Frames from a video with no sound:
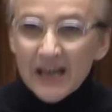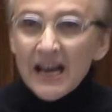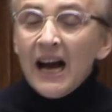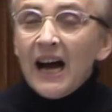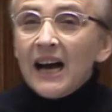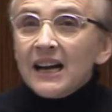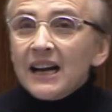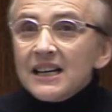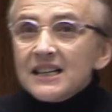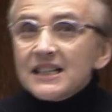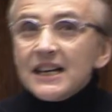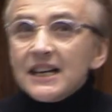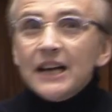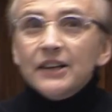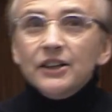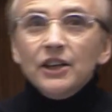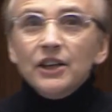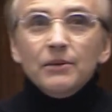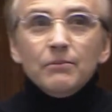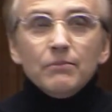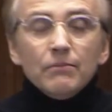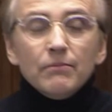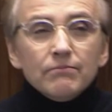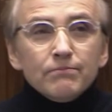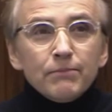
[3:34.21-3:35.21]
Ale
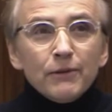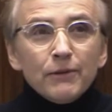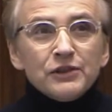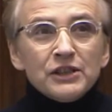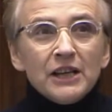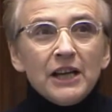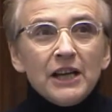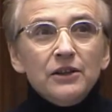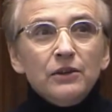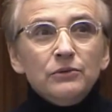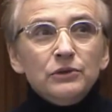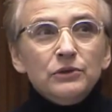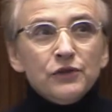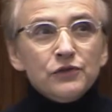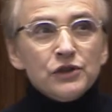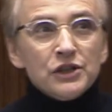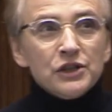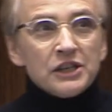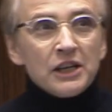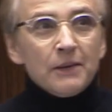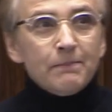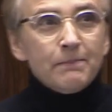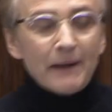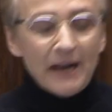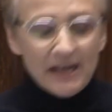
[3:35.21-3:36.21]
zanim powstaną te
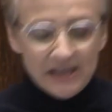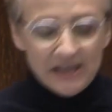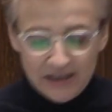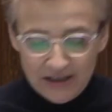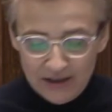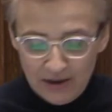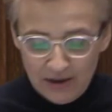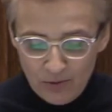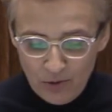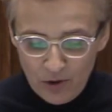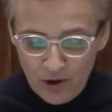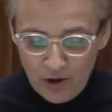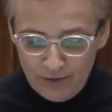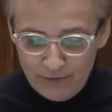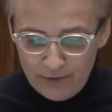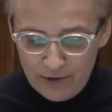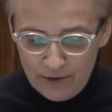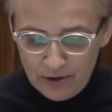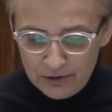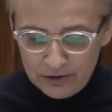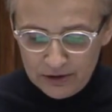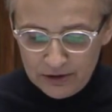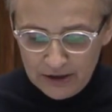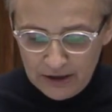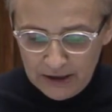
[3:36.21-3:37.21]
wszystkie prace naukowe,
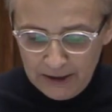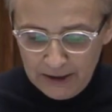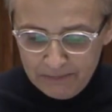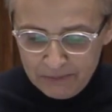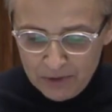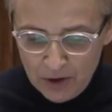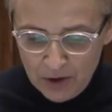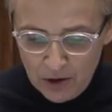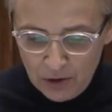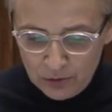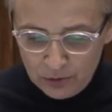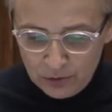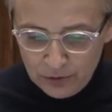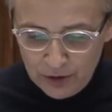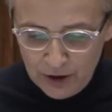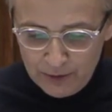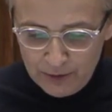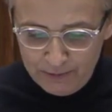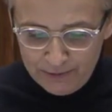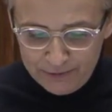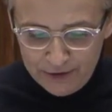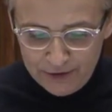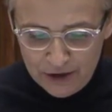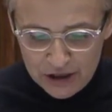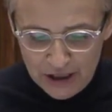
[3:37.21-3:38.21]
o, tych, o których
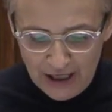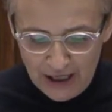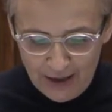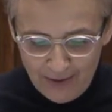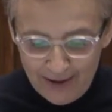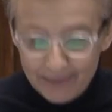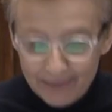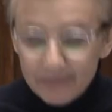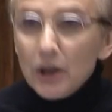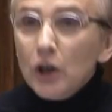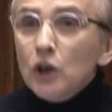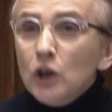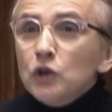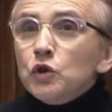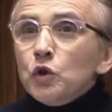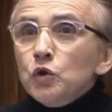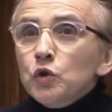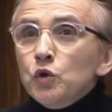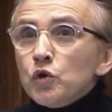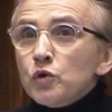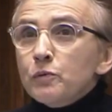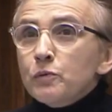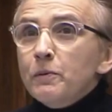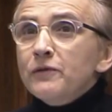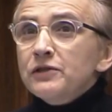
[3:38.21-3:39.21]
powiedziałam, to
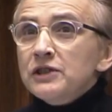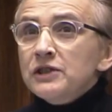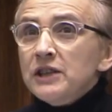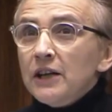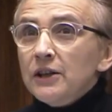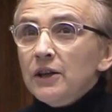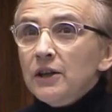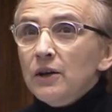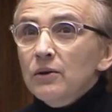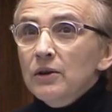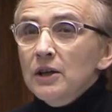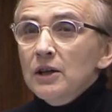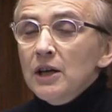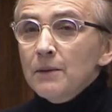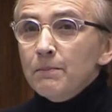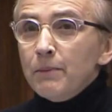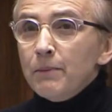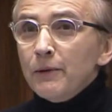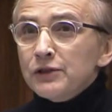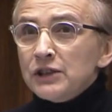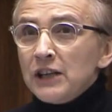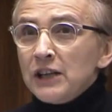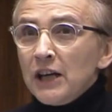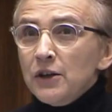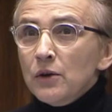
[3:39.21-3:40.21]
już powstaną,
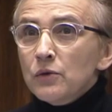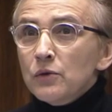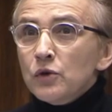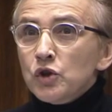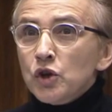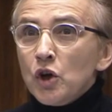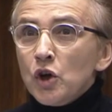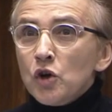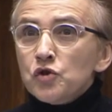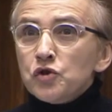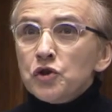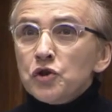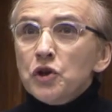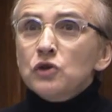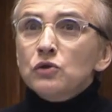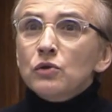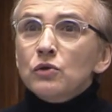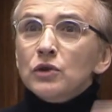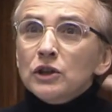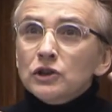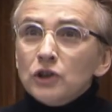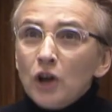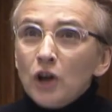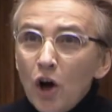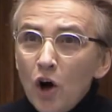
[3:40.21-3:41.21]
powstają książki,
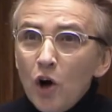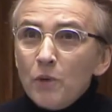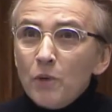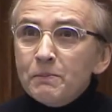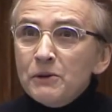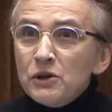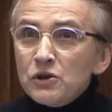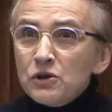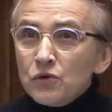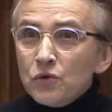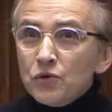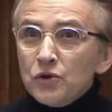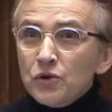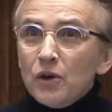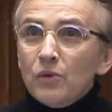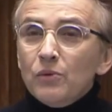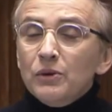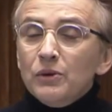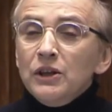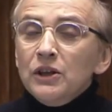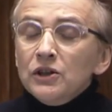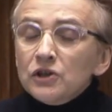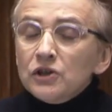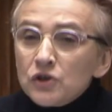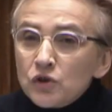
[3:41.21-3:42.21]
które to opisują
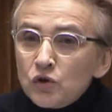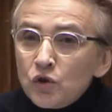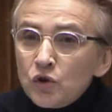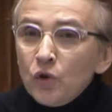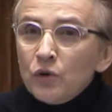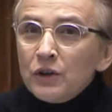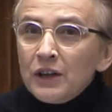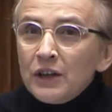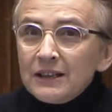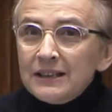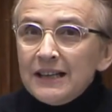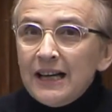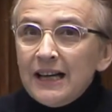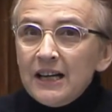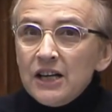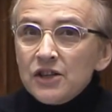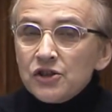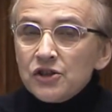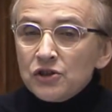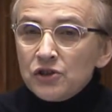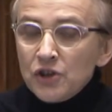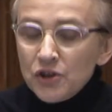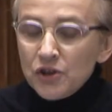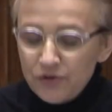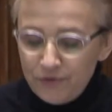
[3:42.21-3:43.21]
i z których
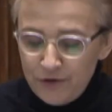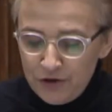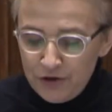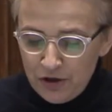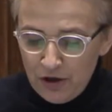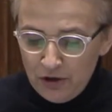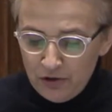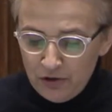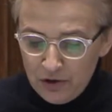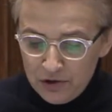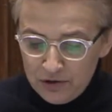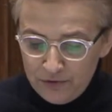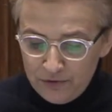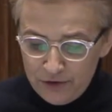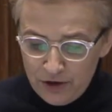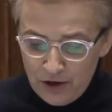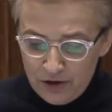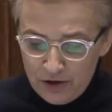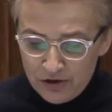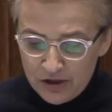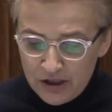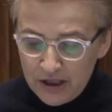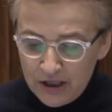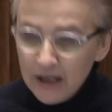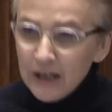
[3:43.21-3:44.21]
należy też wyciągnąć
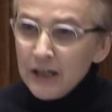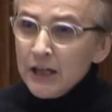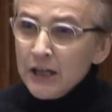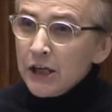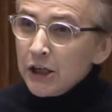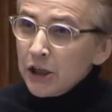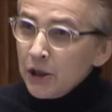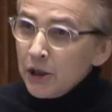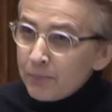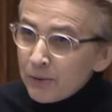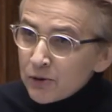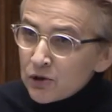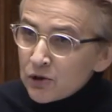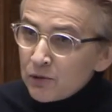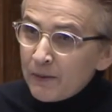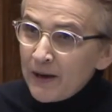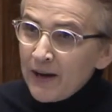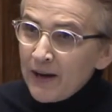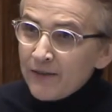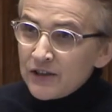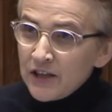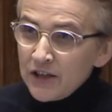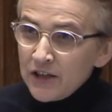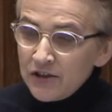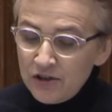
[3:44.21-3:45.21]
wnioski i
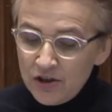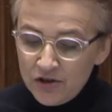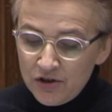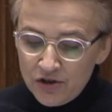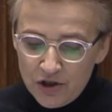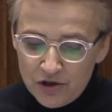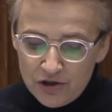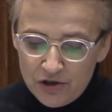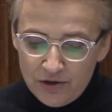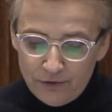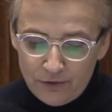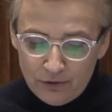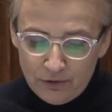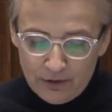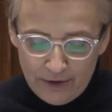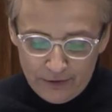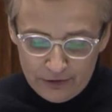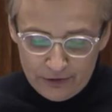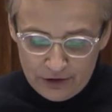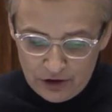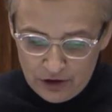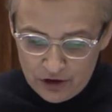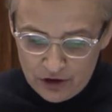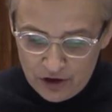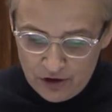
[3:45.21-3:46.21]
posprawdzać te rzeczy, które w
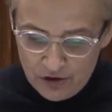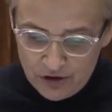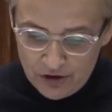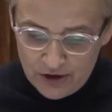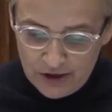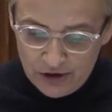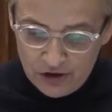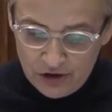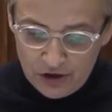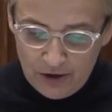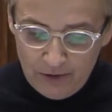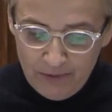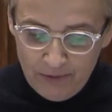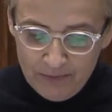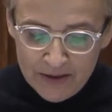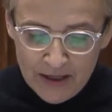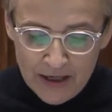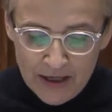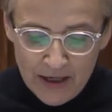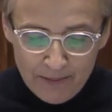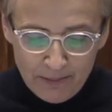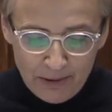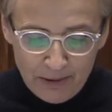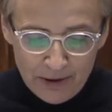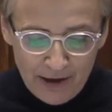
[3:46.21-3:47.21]
tych książkach się
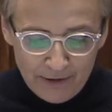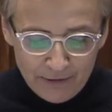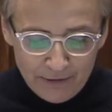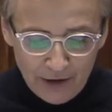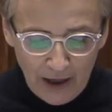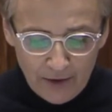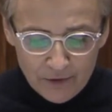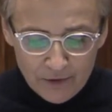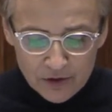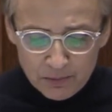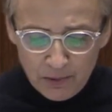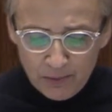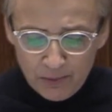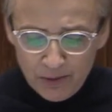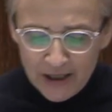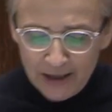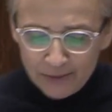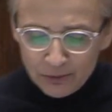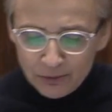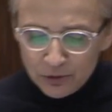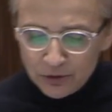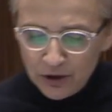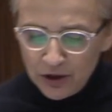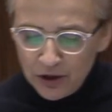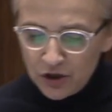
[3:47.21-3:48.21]
pojawiają. Wspominam
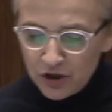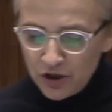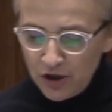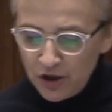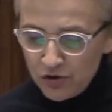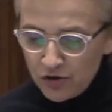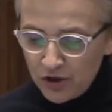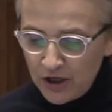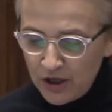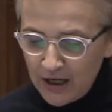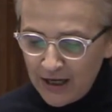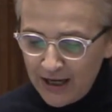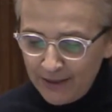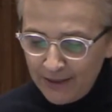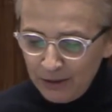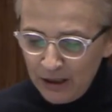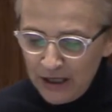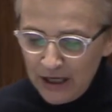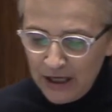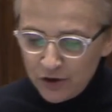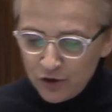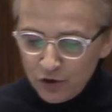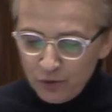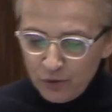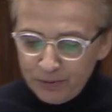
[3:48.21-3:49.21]
tutaj książkę
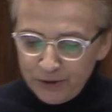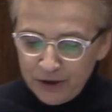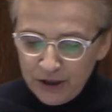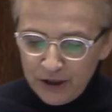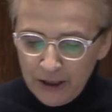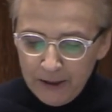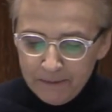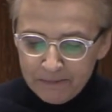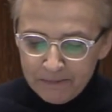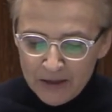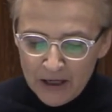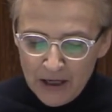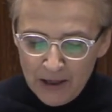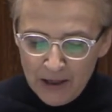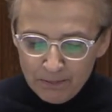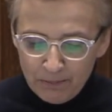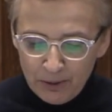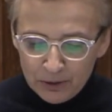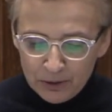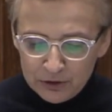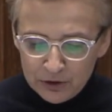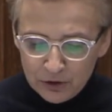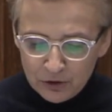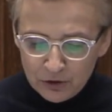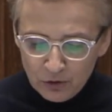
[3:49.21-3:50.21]
Kamila Dziubki.
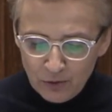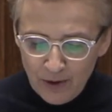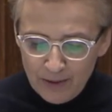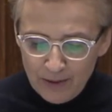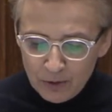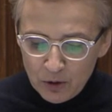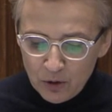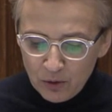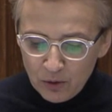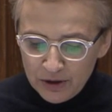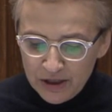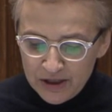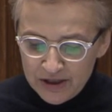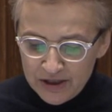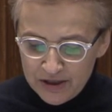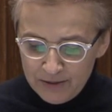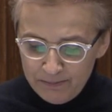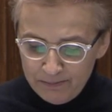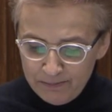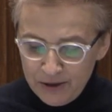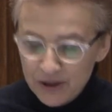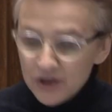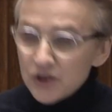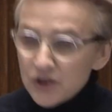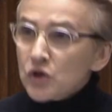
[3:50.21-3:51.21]
pod pod tytułem „Kulisy
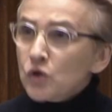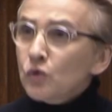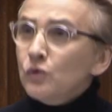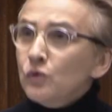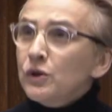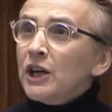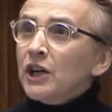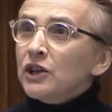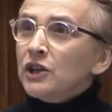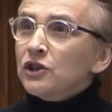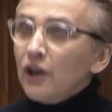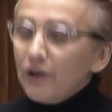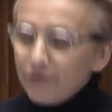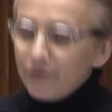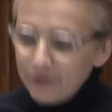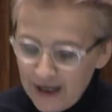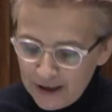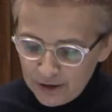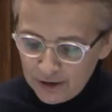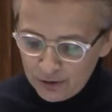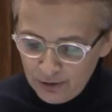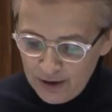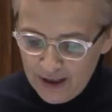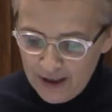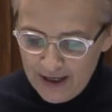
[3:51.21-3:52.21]
PiS”, z której
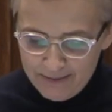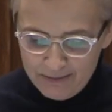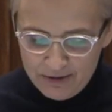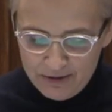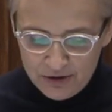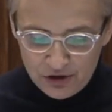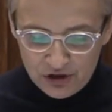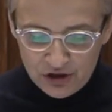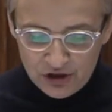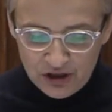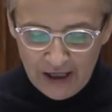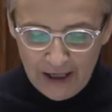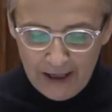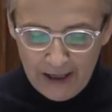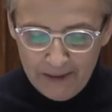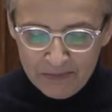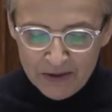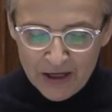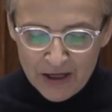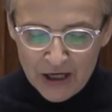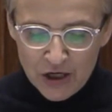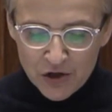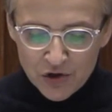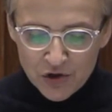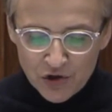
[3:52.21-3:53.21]
dowiadujemy się,
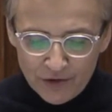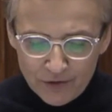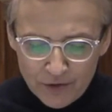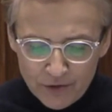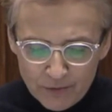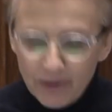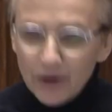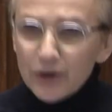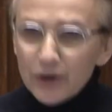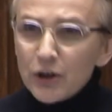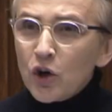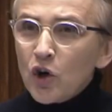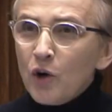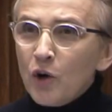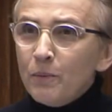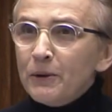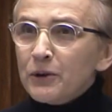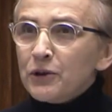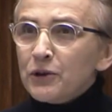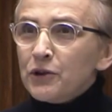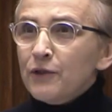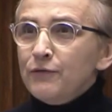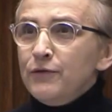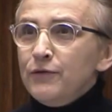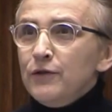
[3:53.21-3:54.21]
że wybory
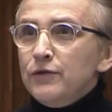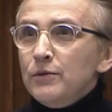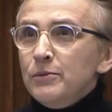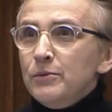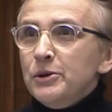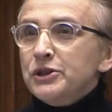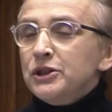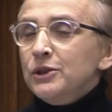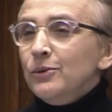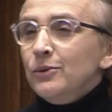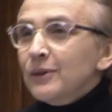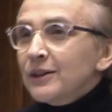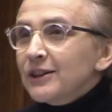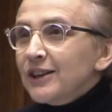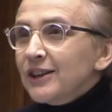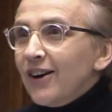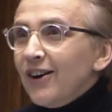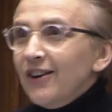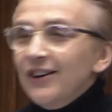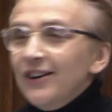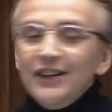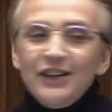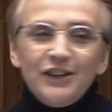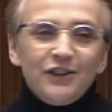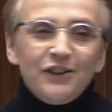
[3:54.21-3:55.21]
kopertowe wymyślił kto?
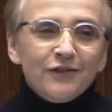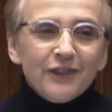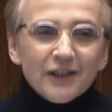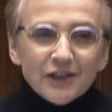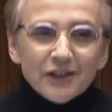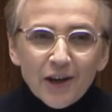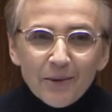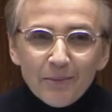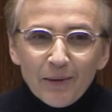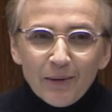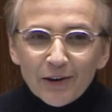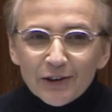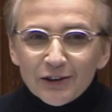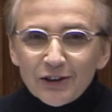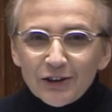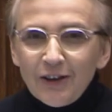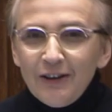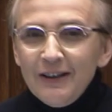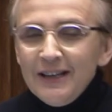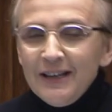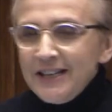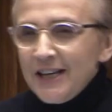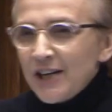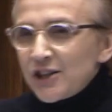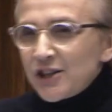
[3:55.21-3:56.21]
No wiadomo kto,
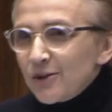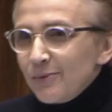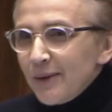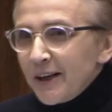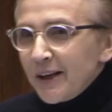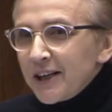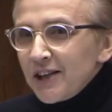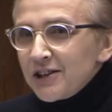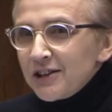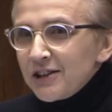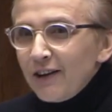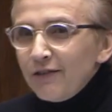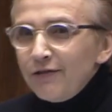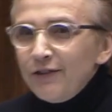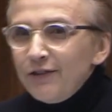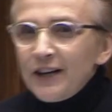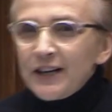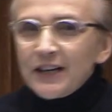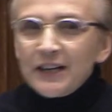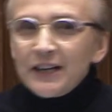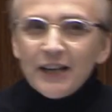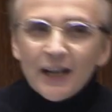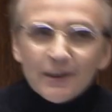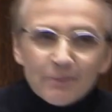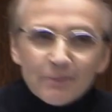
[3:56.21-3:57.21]
jak są jakieś
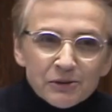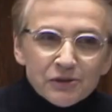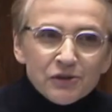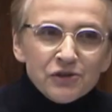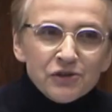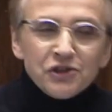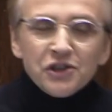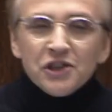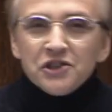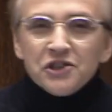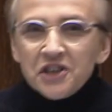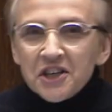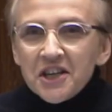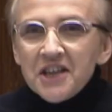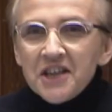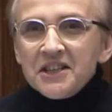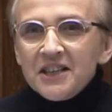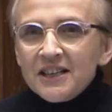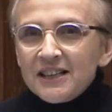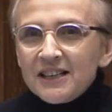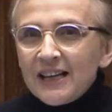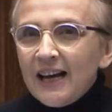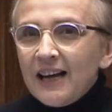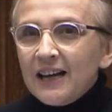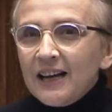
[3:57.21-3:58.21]
aferki albo coś się dzieje nie
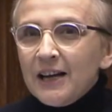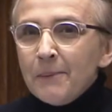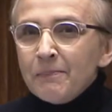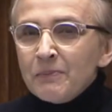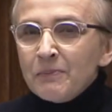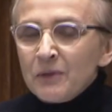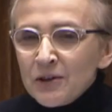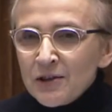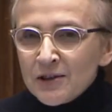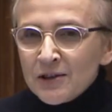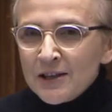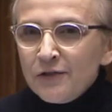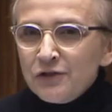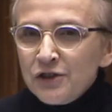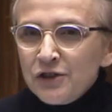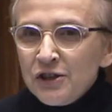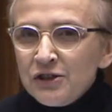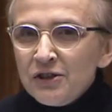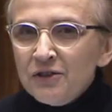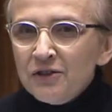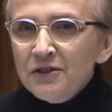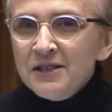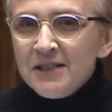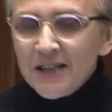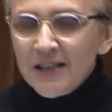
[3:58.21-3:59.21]
tak, to zawsze
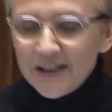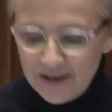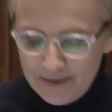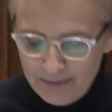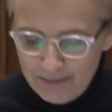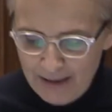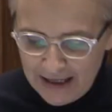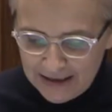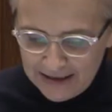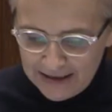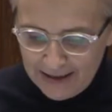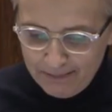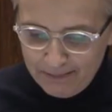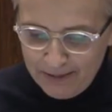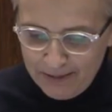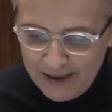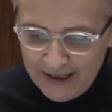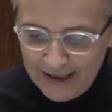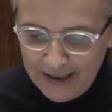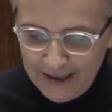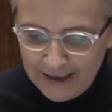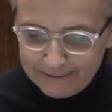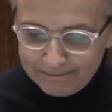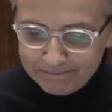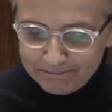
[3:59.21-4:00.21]
stoi za tym Adam
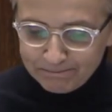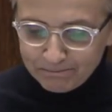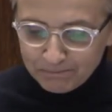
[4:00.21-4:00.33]
Bielan.